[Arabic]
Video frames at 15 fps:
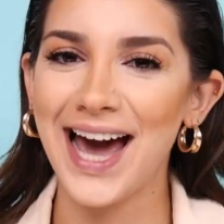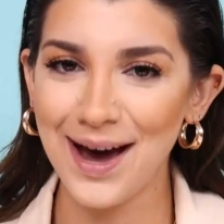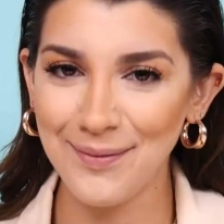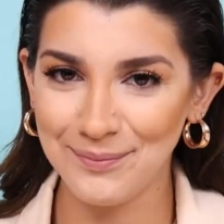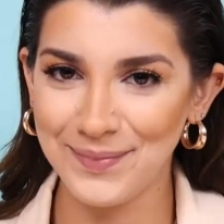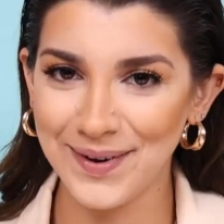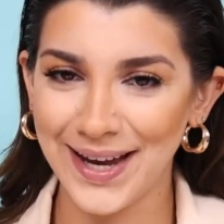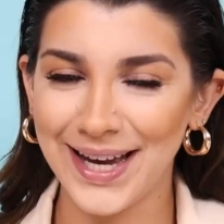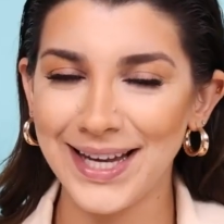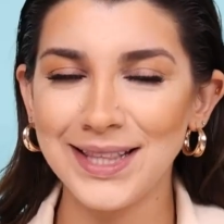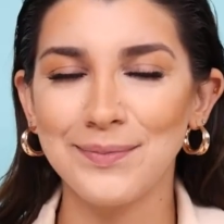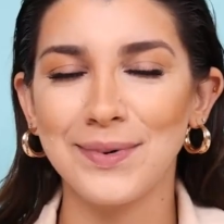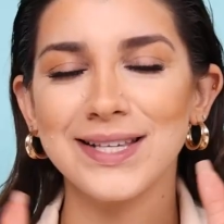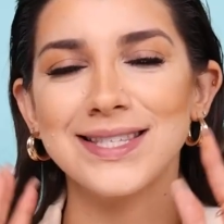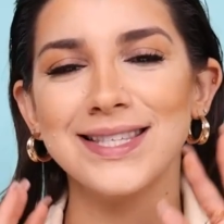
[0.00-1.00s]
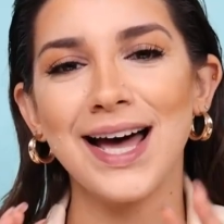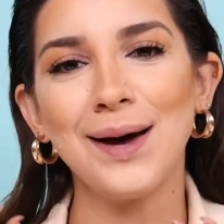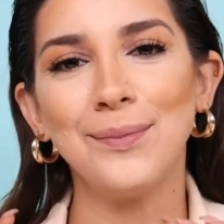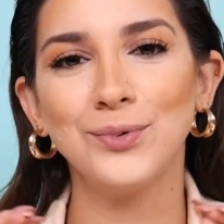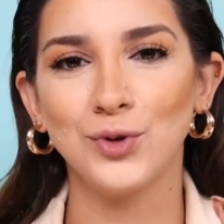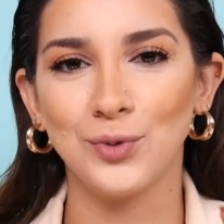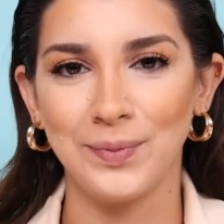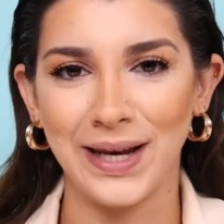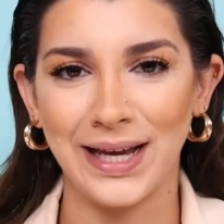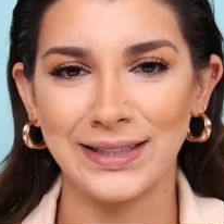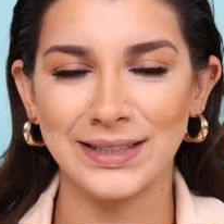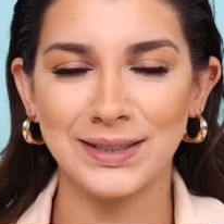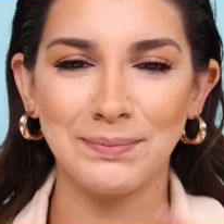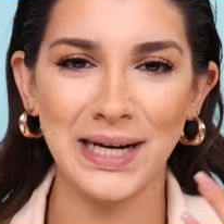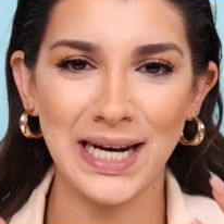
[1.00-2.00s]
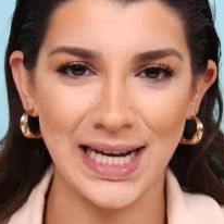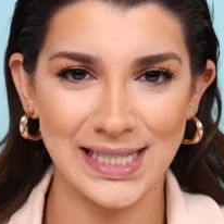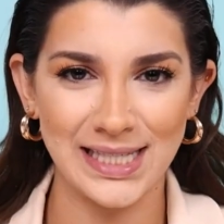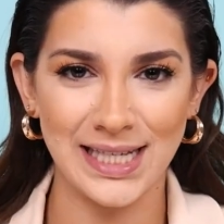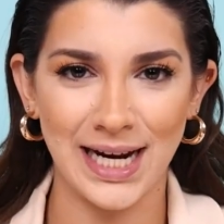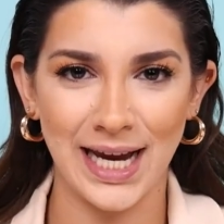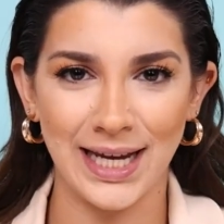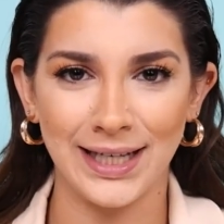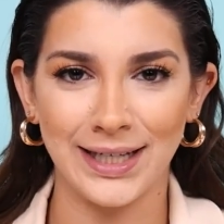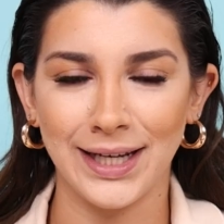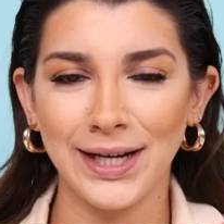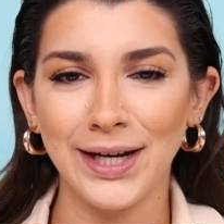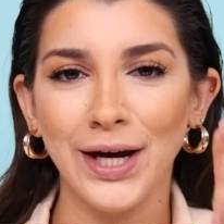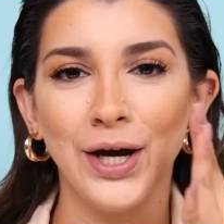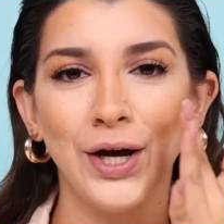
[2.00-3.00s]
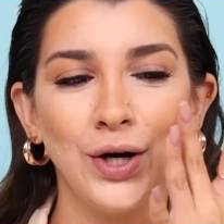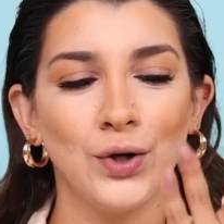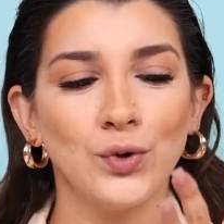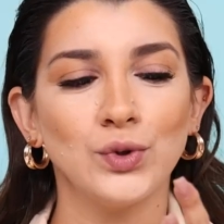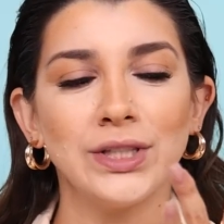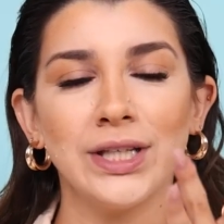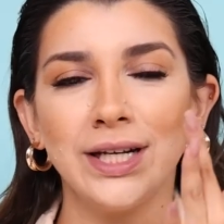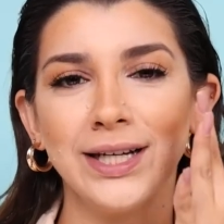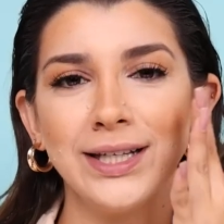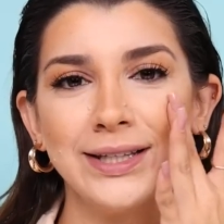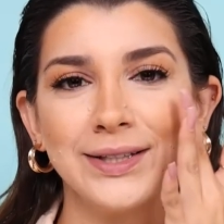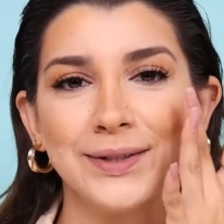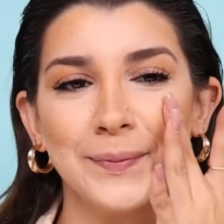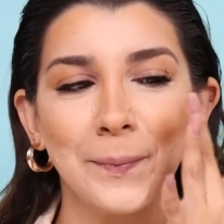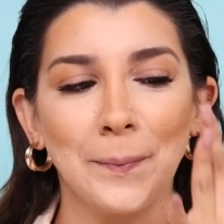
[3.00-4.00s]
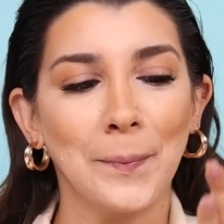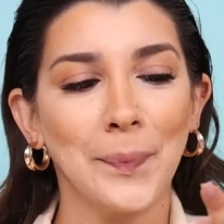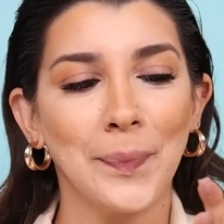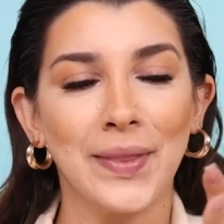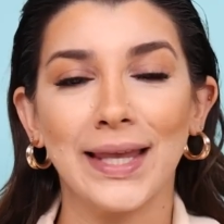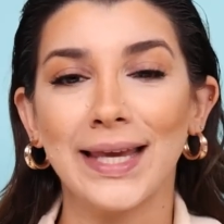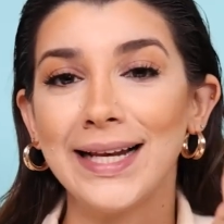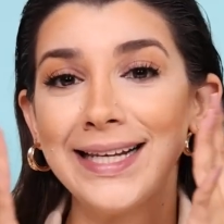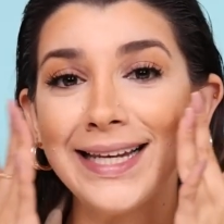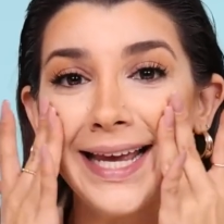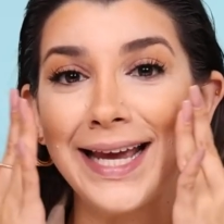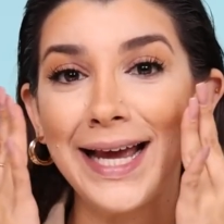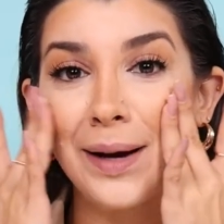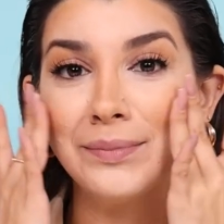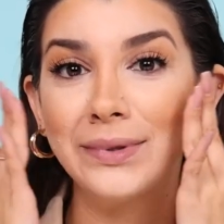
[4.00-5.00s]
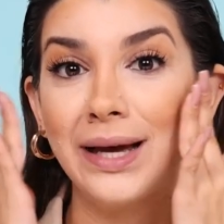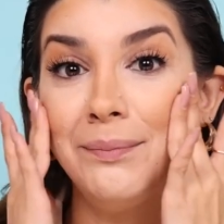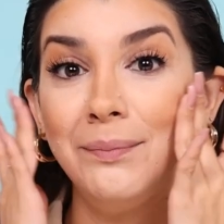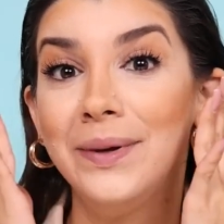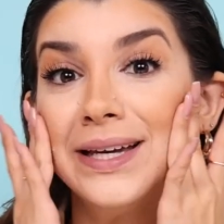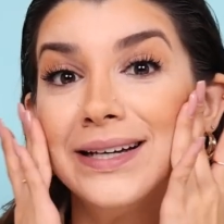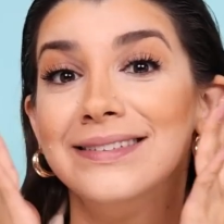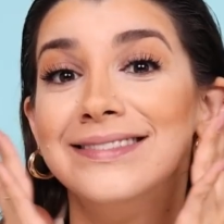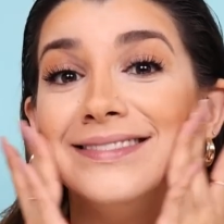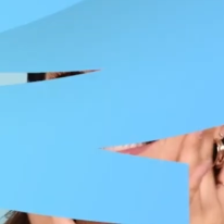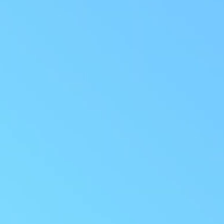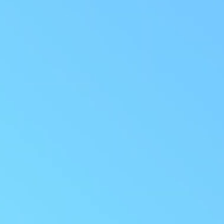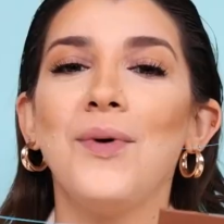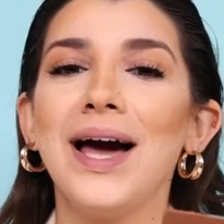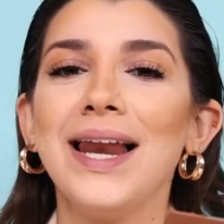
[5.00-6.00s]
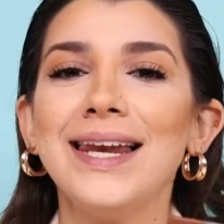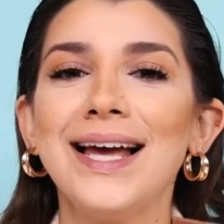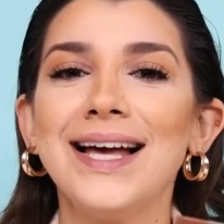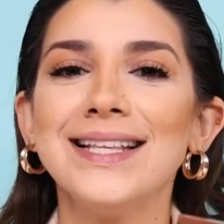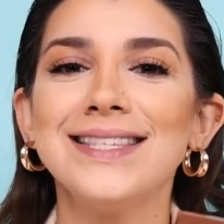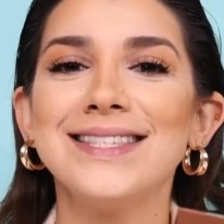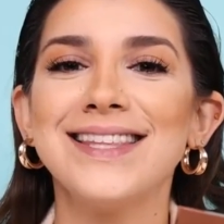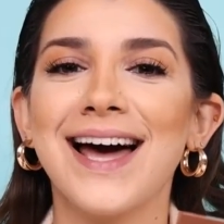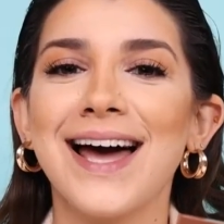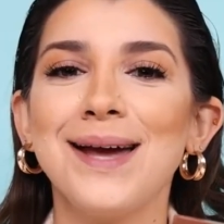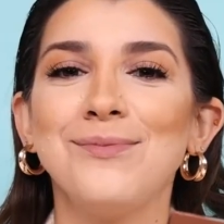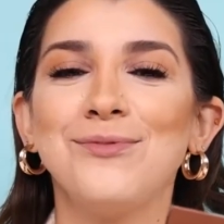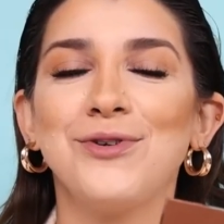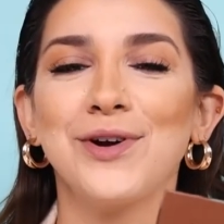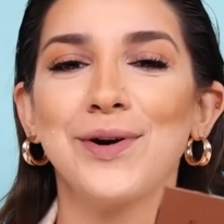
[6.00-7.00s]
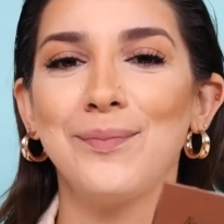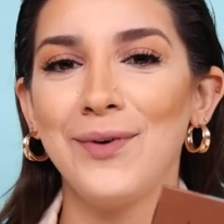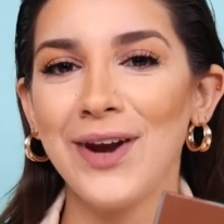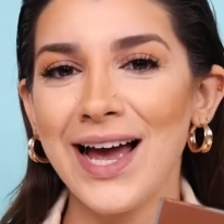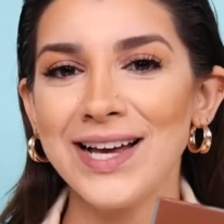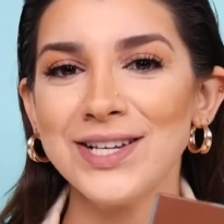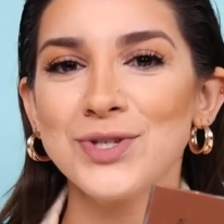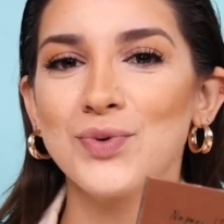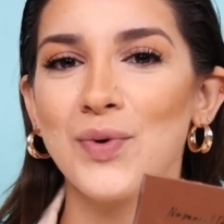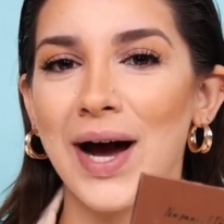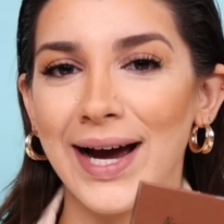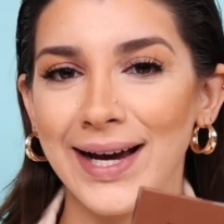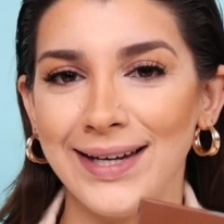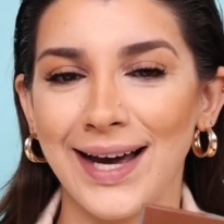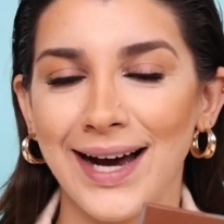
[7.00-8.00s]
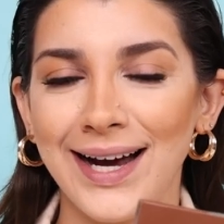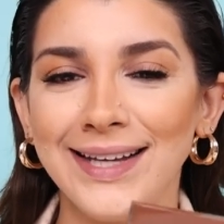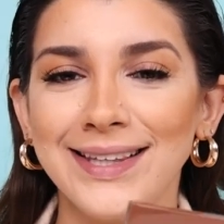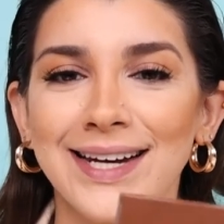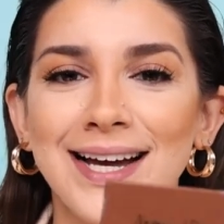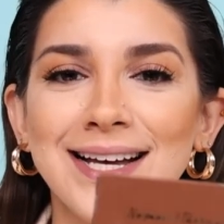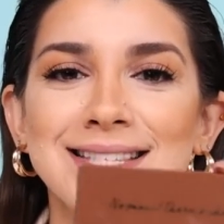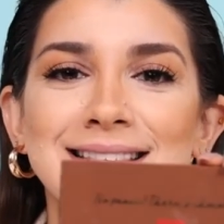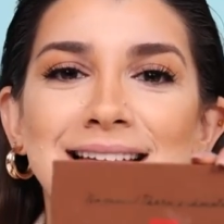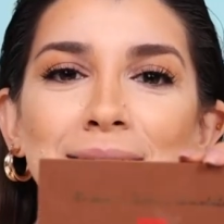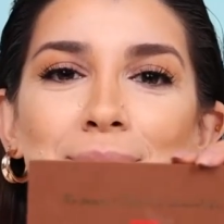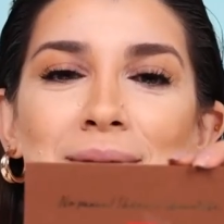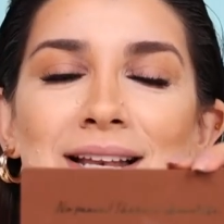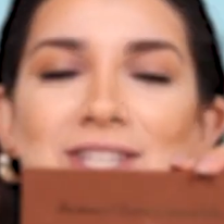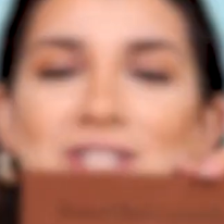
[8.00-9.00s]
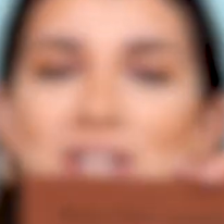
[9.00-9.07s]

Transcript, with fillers: حبيت بس صعب تو بلند منا كثير هينة وصرت كلنا عم دبق وهلا اتس تايم فور بلاش وهايلايت رح استعمل